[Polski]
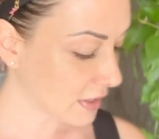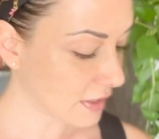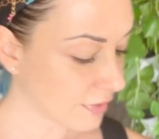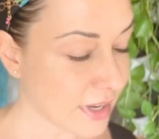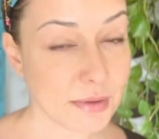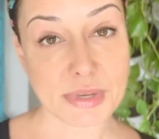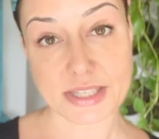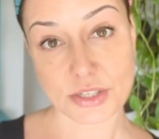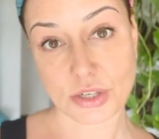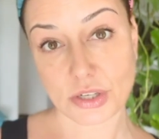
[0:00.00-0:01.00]
dwa
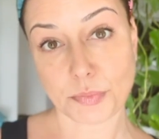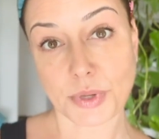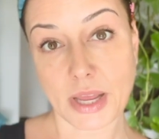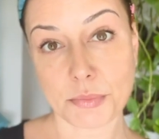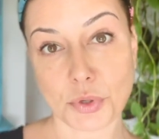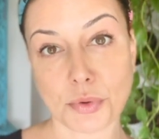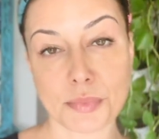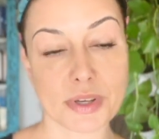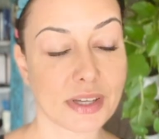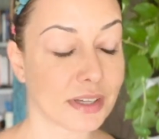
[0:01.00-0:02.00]
masażery
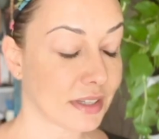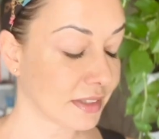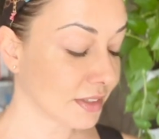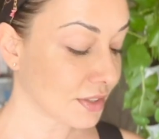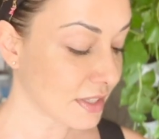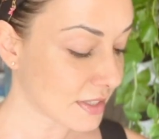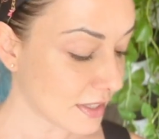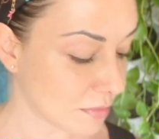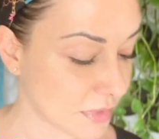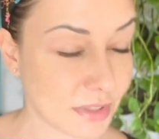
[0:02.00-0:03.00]
premium, e, to
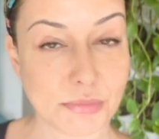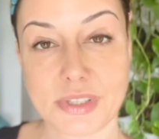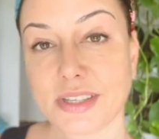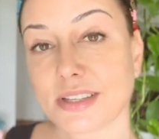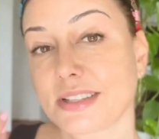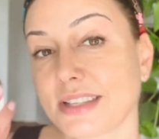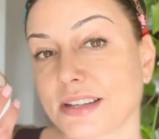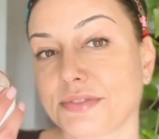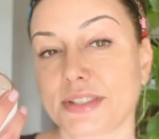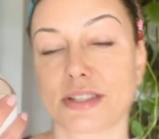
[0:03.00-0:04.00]
jestem nimi
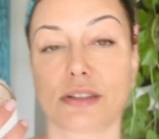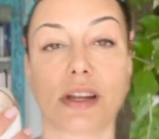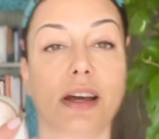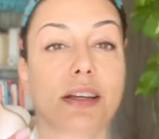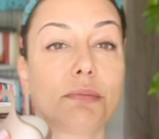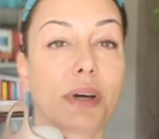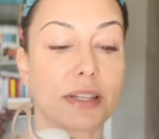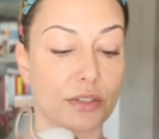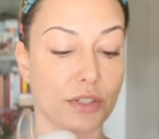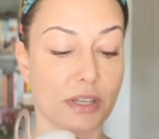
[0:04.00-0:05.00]
zachwycona i
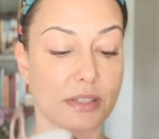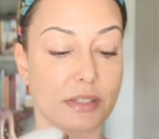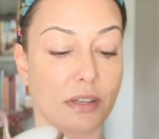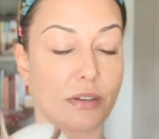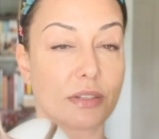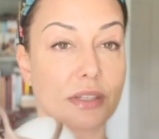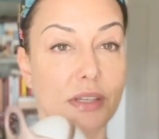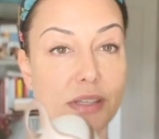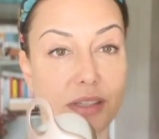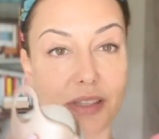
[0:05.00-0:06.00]
bardzo często
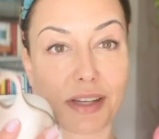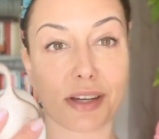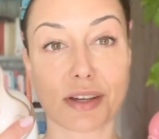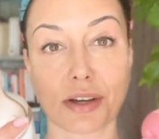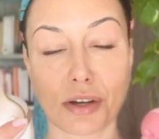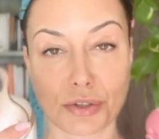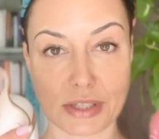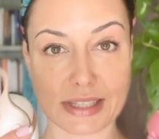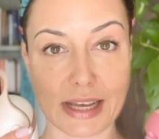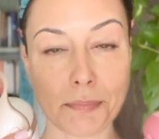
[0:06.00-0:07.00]
z nich
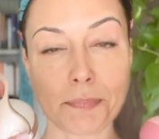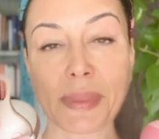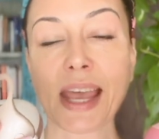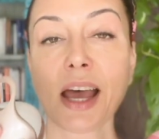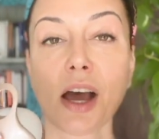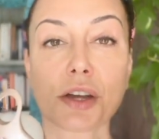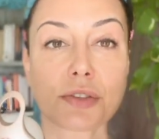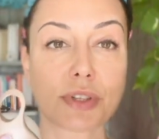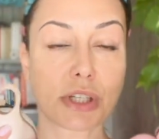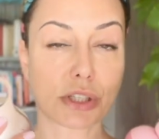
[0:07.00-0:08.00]
korzystam.
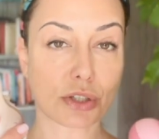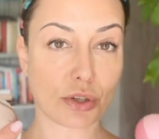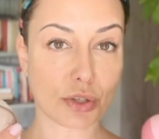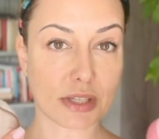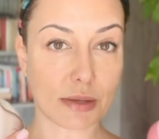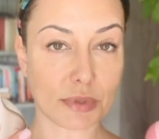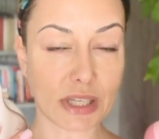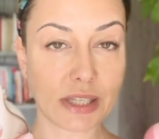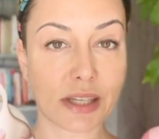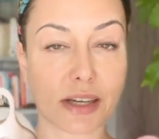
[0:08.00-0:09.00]
Oczywiście też korzystam z
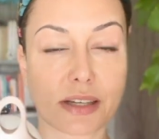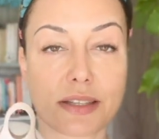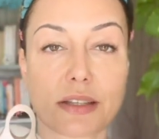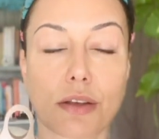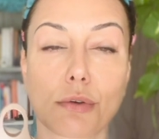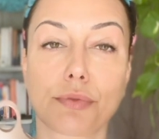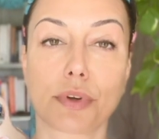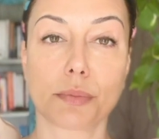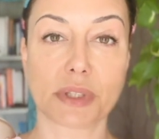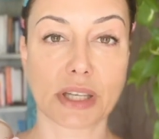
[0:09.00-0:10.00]
innych akcesoriów,
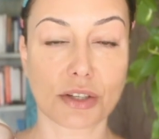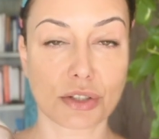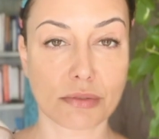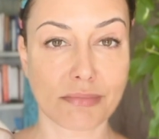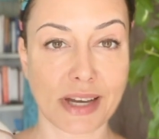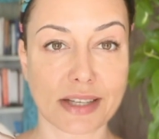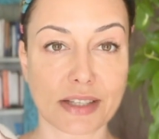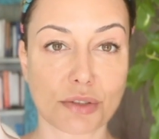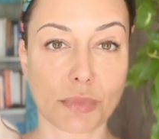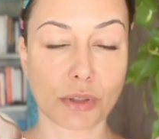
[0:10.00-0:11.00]
robię także
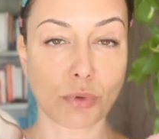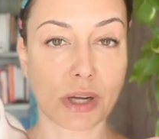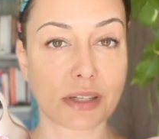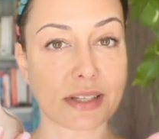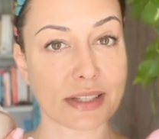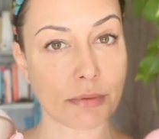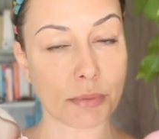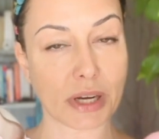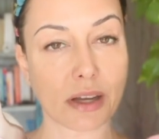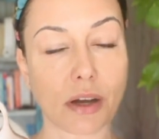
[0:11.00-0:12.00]
masaż manualny
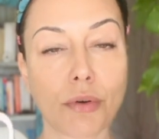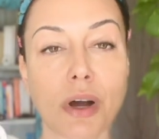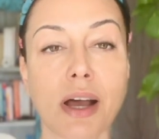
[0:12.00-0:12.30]
samą ręką,